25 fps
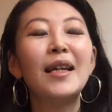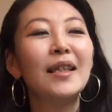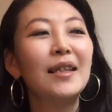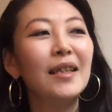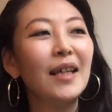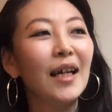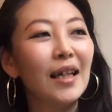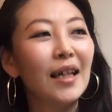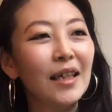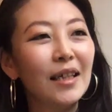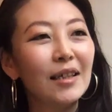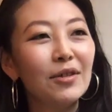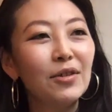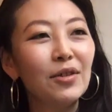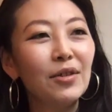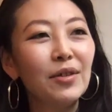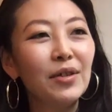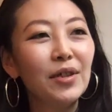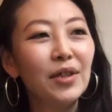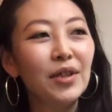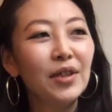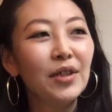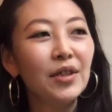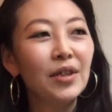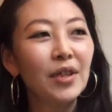だからね、そ
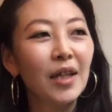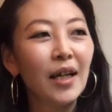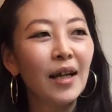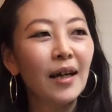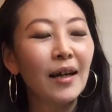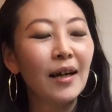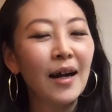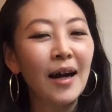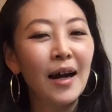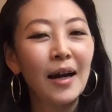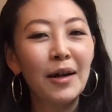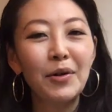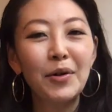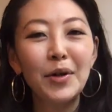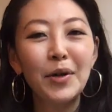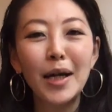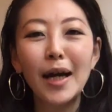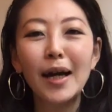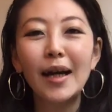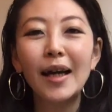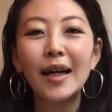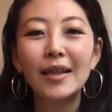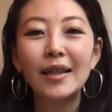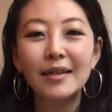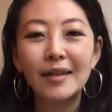ういうね、軽
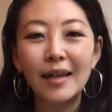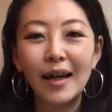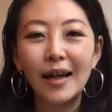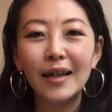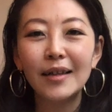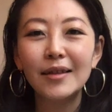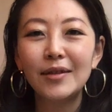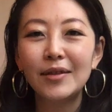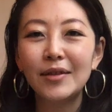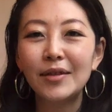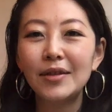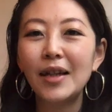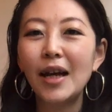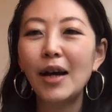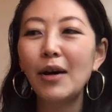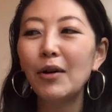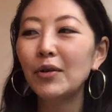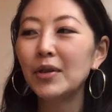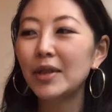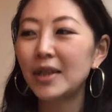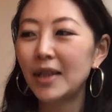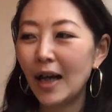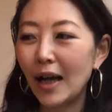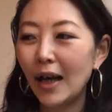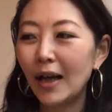やかさ、素
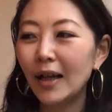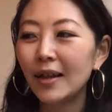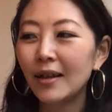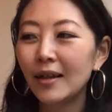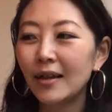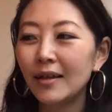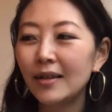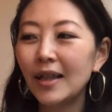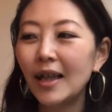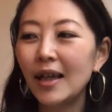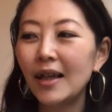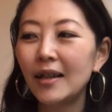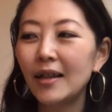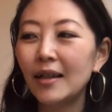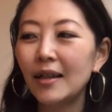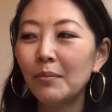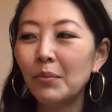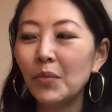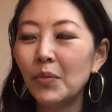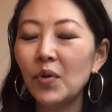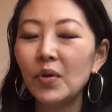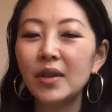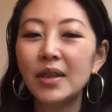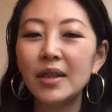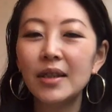直さで、
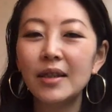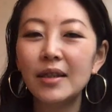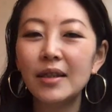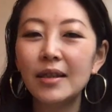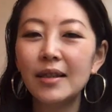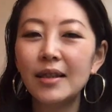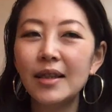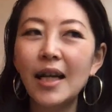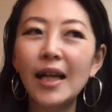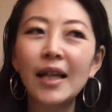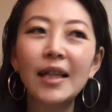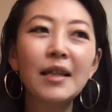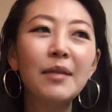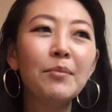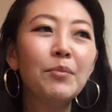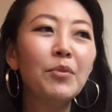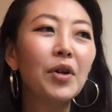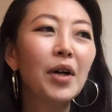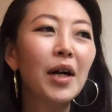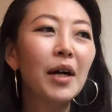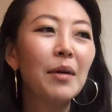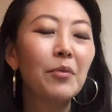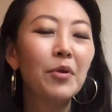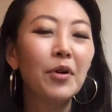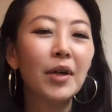もう何も
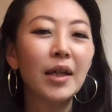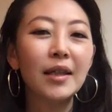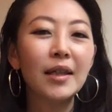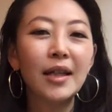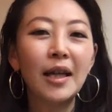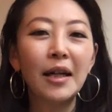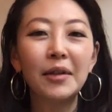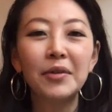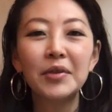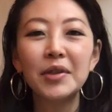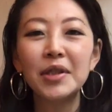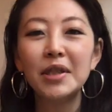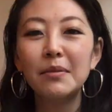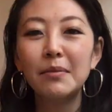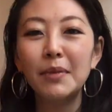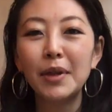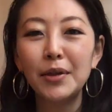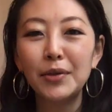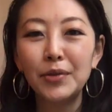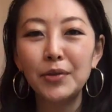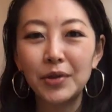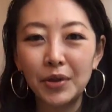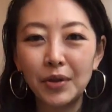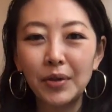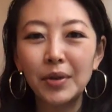かもが楽しめ
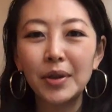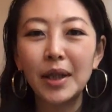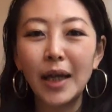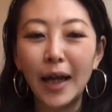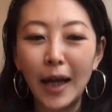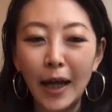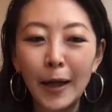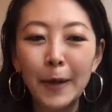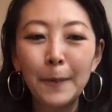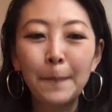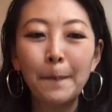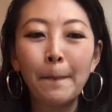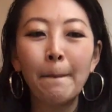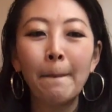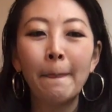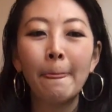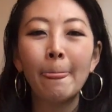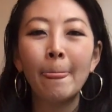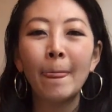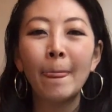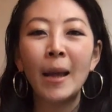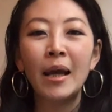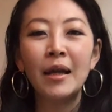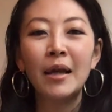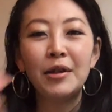る状態。
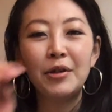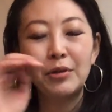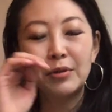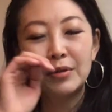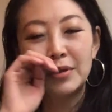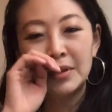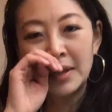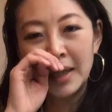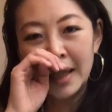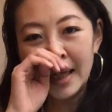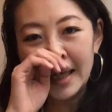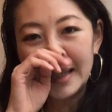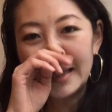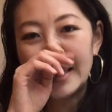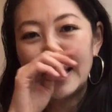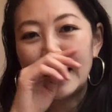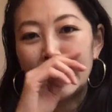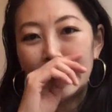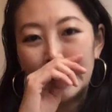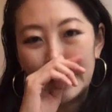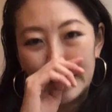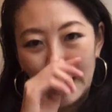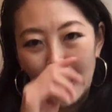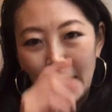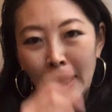よくないで
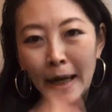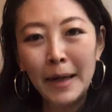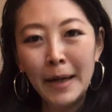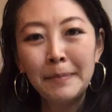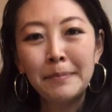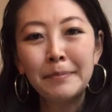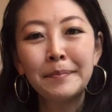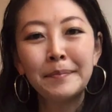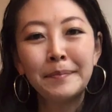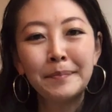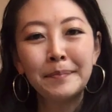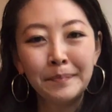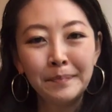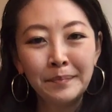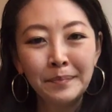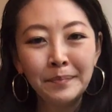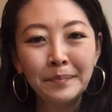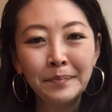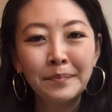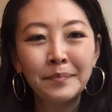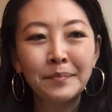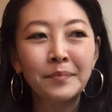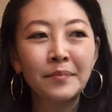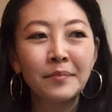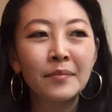すか？う
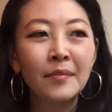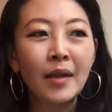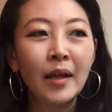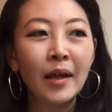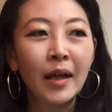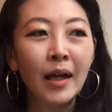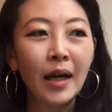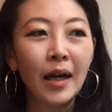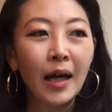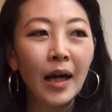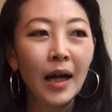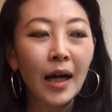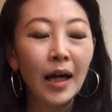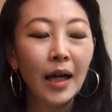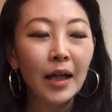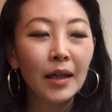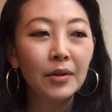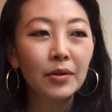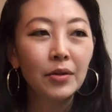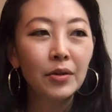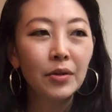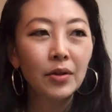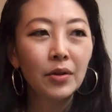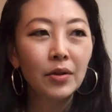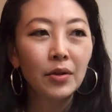ん。
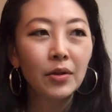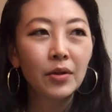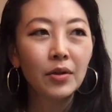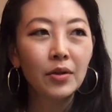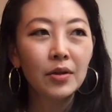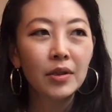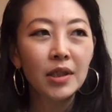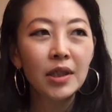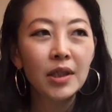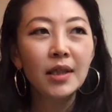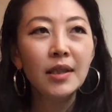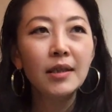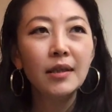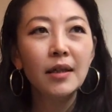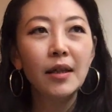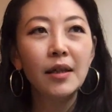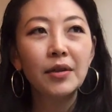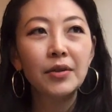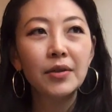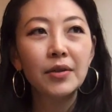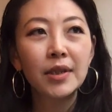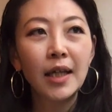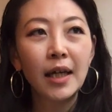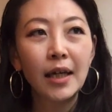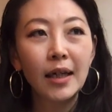人生
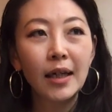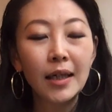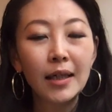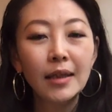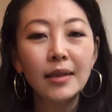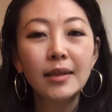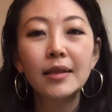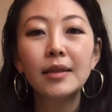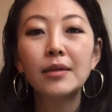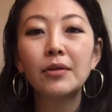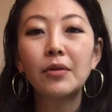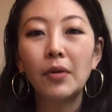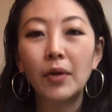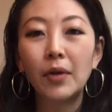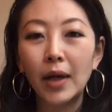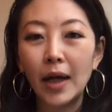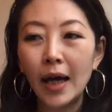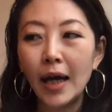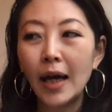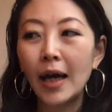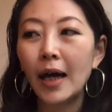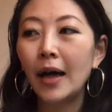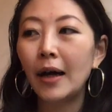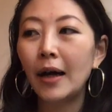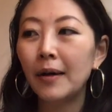のチャレンジと
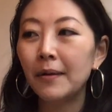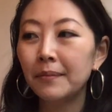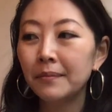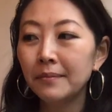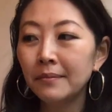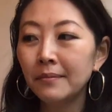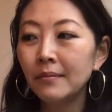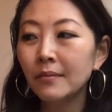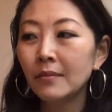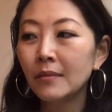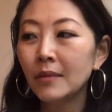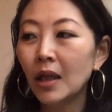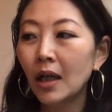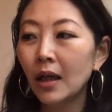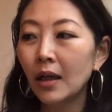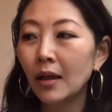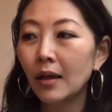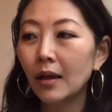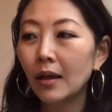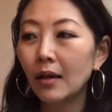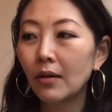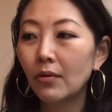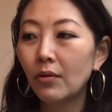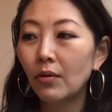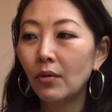か、うん、なん
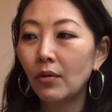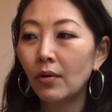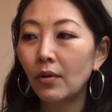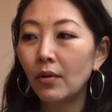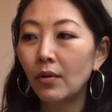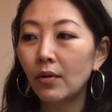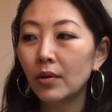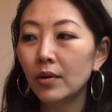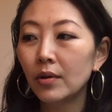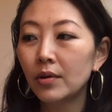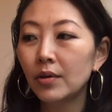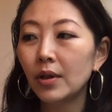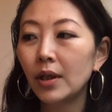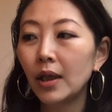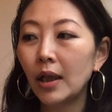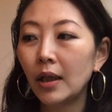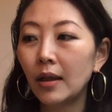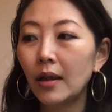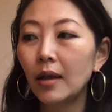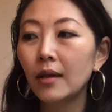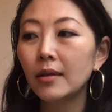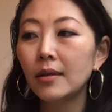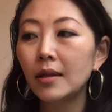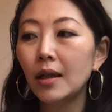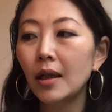かこう、そうだ
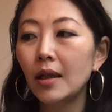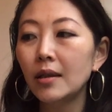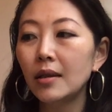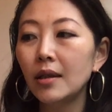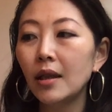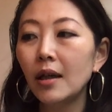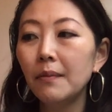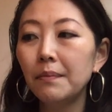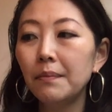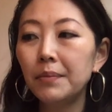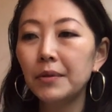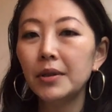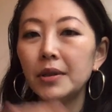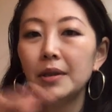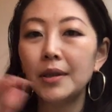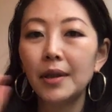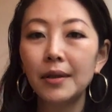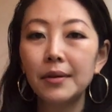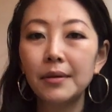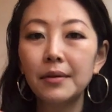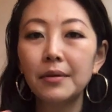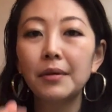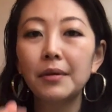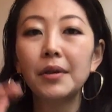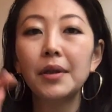な、ステージアップしてい
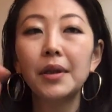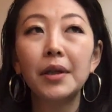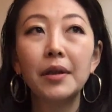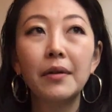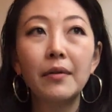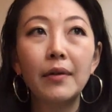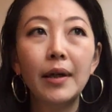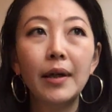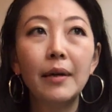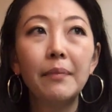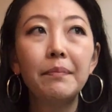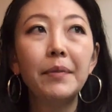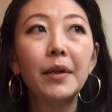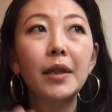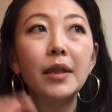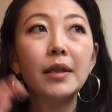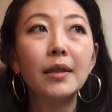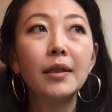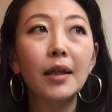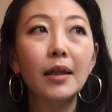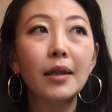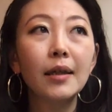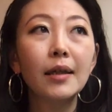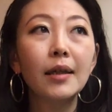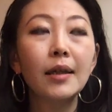くときには、やっぱり
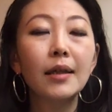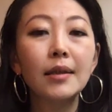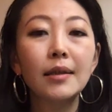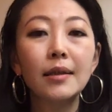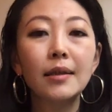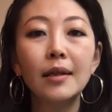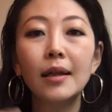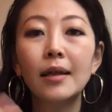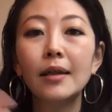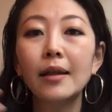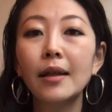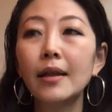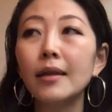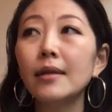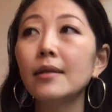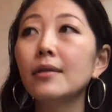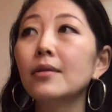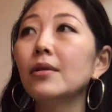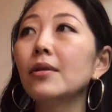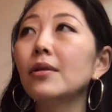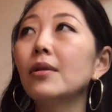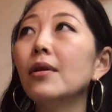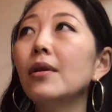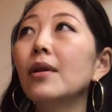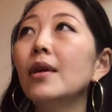何かしらね、
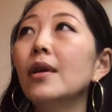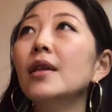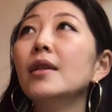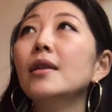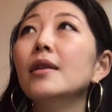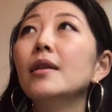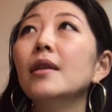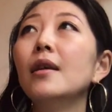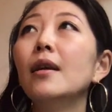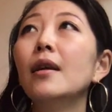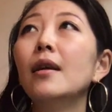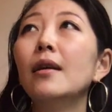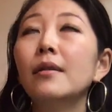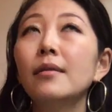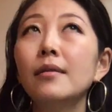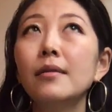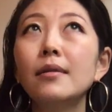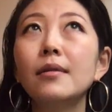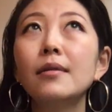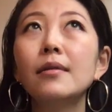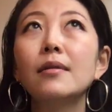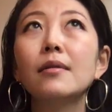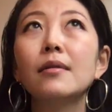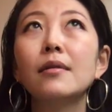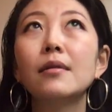そう、
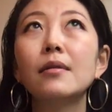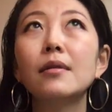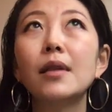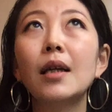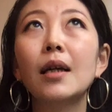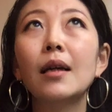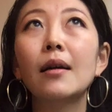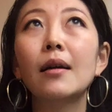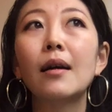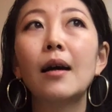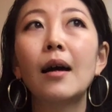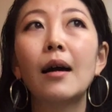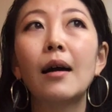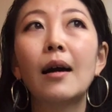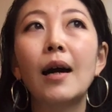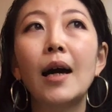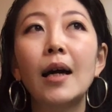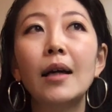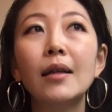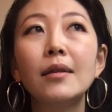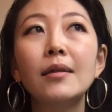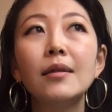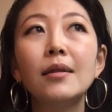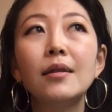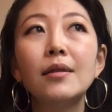うん、なんか
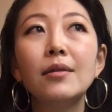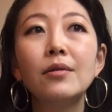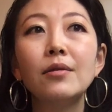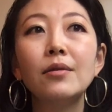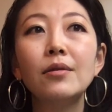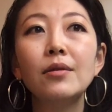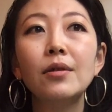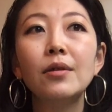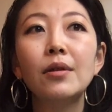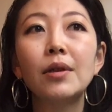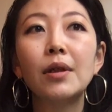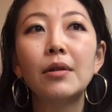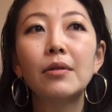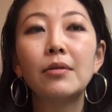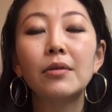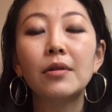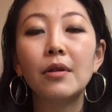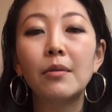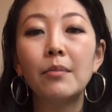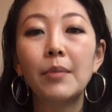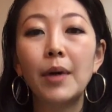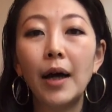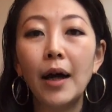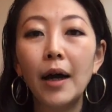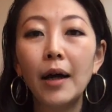感じるようなこ
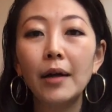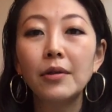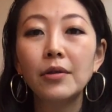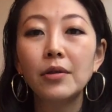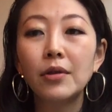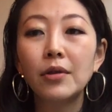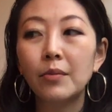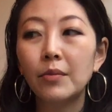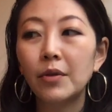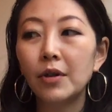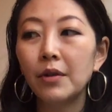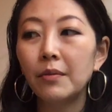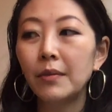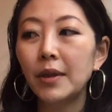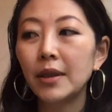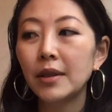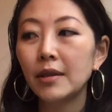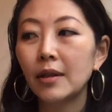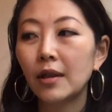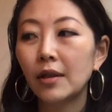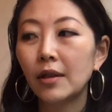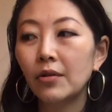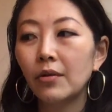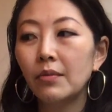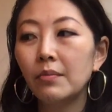ともあると思います
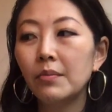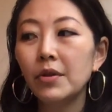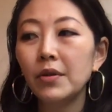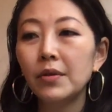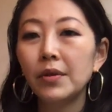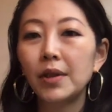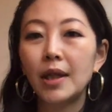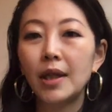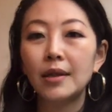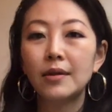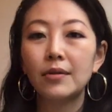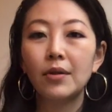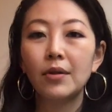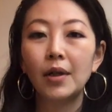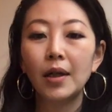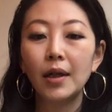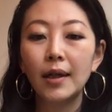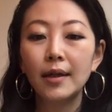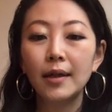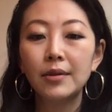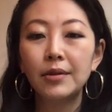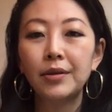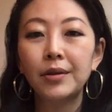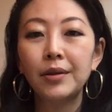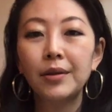けど、もうね、それ
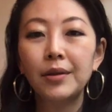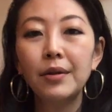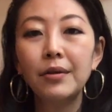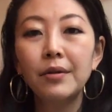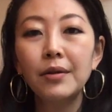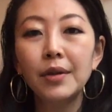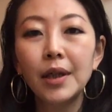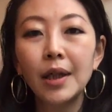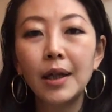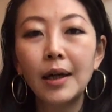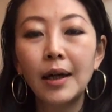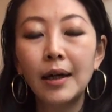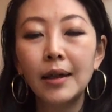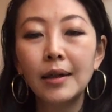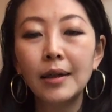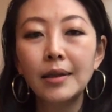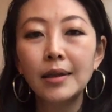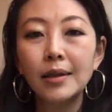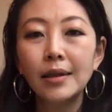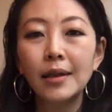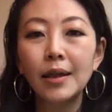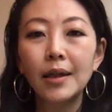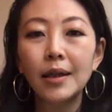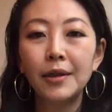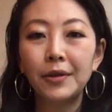が苦行に感
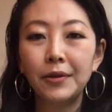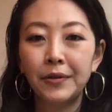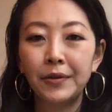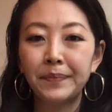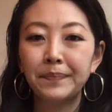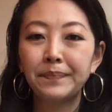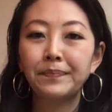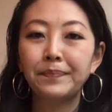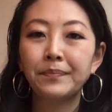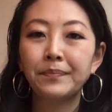じないの。